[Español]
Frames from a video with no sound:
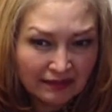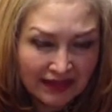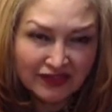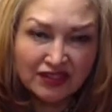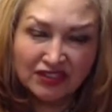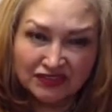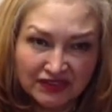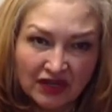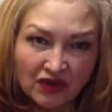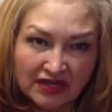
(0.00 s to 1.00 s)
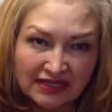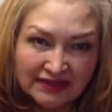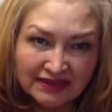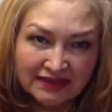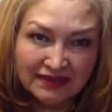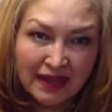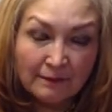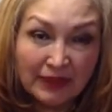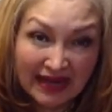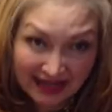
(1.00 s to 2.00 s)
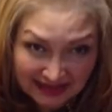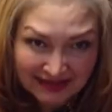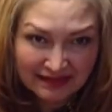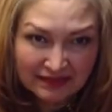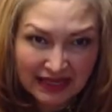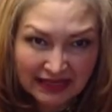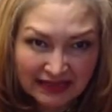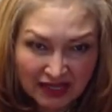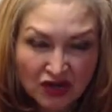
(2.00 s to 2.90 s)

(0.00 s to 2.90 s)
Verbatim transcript: hablando de los frijoles, para este mes